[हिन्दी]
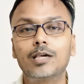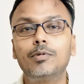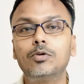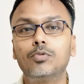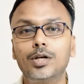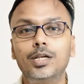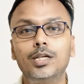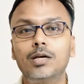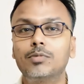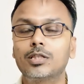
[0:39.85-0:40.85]
कि भाई वन
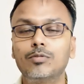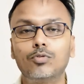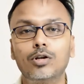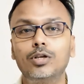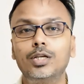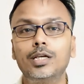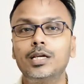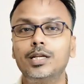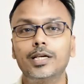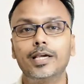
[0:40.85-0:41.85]
इंडिया मतलब वन
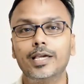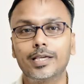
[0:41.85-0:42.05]
इंडिया इंडिया